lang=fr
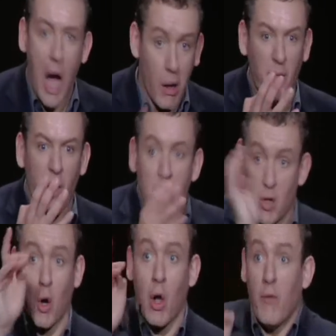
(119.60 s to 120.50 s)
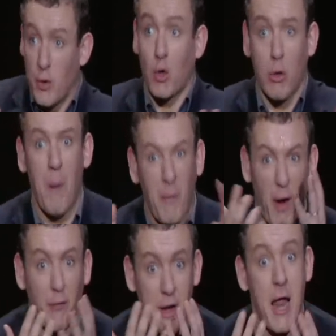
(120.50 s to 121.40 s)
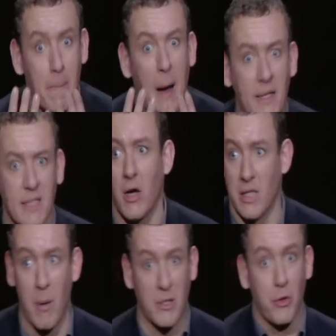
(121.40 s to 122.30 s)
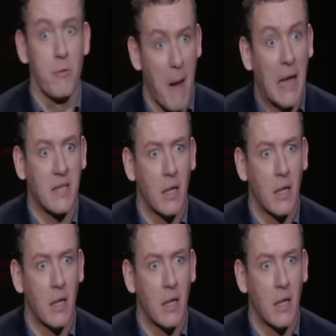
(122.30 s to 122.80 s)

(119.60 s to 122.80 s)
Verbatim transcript: Bref, surtout pas faire freiner un Parisien en déboîtant d'une place.